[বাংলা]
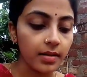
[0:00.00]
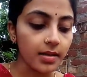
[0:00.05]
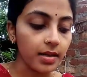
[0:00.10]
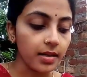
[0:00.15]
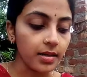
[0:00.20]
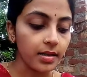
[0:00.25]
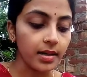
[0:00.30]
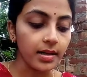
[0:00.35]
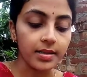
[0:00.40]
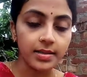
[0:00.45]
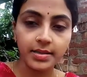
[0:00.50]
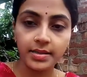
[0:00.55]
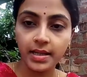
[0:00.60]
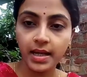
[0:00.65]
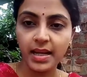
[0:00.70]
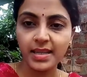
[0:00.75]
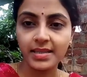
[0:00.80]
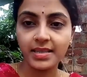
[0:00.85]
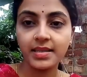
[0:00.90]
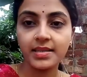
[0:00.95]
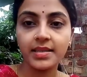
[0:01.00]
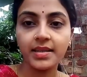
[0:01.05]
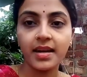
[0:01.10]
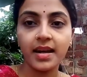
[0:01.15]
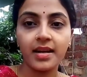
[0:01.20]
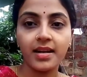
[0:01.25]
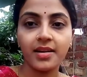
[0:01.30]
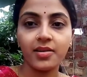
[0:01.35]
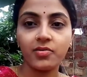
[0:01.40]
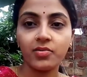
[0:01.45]
আর হচ্ছে আজকে যা
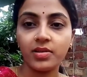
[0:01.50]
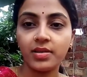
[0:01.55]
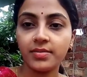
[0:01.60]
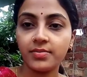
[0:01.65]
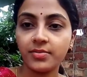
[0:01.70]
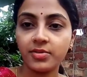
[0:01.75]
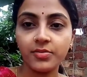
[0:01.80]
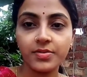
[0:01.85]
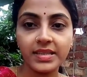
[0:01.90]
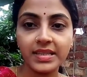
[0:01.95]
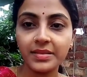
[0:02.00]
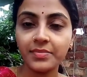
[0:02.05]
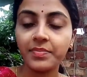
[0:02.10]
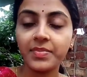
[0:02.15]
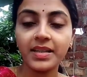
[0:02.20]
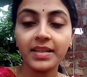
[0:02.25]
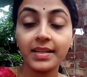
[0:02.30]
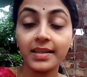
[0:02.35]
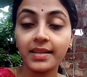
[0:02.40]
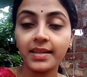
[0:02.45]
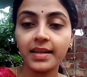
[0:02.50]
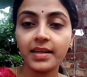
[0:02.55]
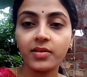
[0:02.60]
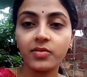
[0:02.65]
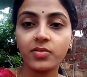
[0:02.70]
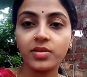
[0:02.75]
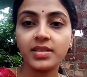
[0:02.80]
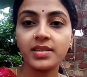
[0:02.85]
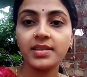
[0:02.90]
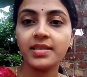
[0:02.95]
রান্না করলাম খুব সিম্পল রান্নাই
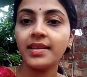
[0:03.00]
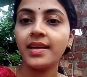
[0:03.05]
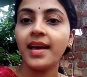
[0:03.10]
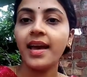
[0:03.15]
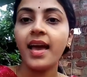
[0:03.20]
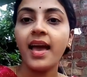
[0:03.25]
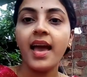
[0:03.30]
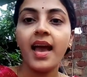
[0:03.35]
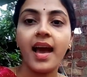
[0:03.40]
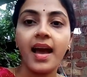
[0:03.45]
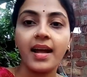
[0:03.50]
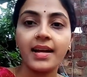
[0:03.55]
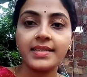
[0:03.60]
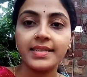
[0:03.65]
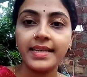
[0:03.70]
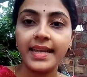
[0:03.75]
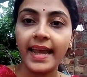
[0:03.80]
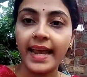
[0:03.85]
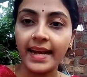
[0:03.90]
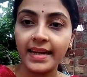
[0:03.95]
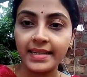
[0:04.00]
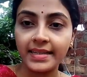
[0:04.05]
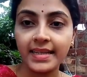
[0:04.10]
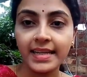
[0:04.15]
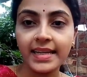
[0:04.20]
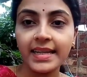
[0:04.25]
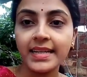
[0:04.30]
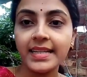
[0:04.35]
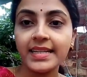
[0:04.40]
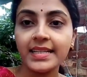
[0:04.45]
করেছি আর যে
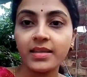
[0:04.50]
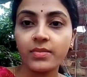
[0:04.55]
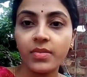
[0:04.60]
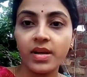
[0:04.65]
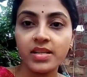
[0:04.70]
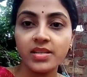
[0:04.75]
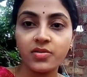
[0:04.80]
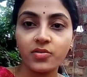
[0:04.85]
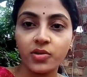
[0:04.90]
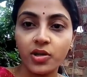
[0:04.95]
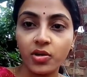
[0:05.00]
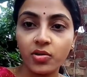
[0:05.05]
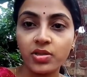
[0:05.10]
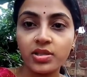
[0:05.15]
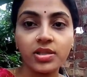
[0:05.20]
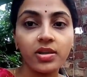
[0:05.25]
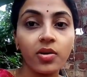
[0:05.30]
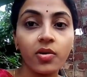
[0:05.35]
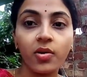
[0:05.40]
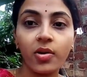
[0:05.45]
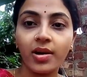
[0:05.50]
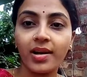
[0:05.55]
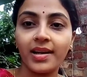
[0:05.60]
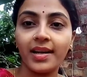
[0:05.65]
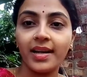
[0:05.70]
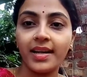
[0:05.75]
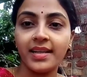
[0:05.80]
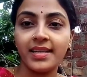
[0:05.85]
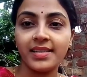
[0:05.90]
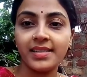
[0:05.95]
একটা ইলিশ মাছ ওটা হচ্ছে
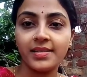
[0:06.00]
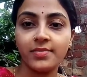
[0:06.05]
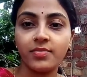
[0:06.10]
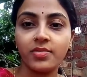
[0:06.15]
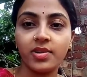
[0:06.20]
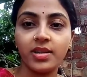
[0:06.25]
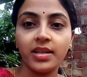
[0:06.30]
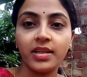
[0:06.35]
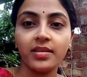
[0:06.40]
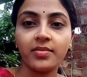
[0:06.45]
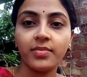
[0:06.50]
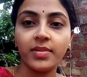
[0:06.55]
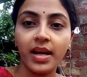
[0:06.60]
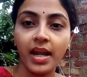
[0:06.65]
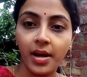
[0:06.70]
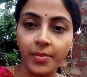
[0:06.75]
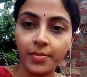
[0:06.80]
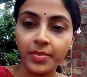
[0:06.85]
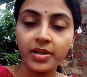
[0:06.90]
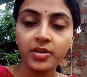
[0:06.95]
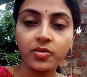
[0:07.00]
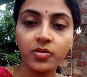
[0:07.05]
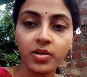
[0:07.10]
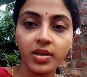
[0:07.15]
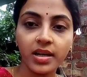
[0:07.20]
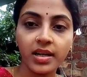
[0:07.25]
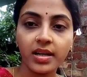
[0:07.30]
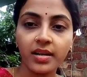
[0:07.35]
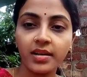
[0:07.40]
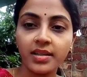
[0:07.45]
খয়রা ইলিশ বলে মানে আমরা তো
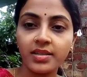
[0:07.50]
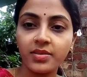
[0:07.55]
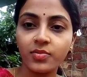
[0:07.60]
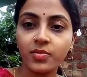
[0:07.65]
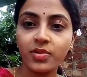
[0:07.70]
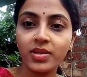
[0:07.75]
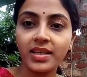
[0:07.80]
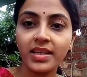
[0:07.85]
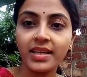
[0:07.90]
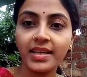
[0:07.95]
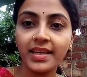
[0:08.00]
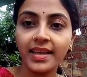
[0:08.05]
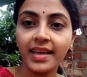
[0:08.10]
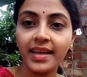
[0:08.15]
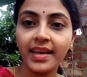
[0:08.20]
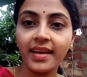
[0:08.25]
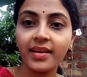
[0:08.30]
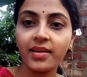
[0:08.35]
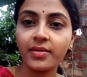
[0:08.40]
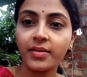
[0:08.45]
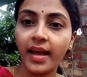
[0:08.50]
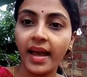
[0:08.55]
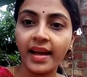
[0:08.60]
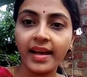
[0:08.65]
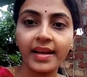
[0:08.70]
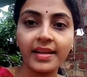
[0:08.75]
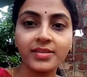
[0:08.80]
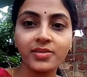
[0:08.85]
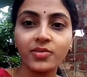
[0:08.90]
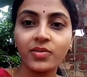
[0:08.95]
খয়রা ইলিশ বলি কে
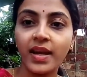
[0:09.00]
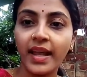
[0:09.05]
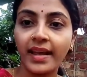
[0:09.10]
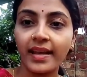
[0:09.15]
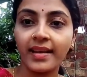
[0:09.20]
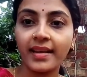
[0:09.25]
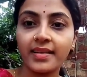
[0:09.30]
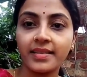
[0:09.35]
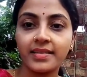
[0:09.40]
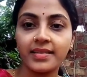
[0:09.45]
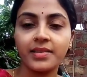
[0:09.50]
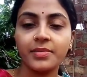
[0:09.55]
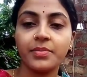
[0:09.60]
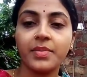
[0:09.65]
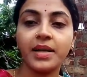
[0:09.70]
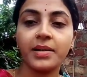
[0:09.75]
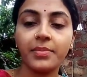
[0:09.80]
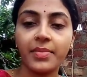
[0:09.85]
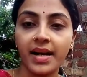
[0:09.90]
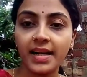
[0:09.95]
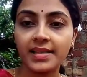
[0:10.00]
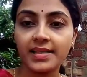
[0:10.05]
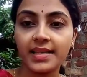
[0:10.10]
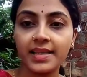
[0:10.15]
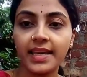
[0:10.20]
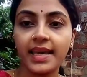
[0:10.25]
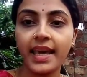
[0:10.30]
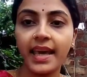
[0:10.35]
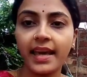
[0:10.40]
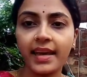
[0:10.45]
এক একজন এক একটা মানে
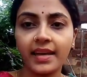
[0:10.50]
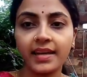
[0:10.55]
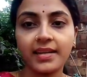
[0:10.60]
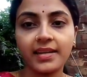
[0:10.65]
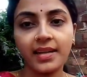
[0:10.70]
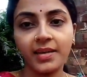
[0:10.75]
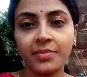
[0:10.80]
মাছকে এক এক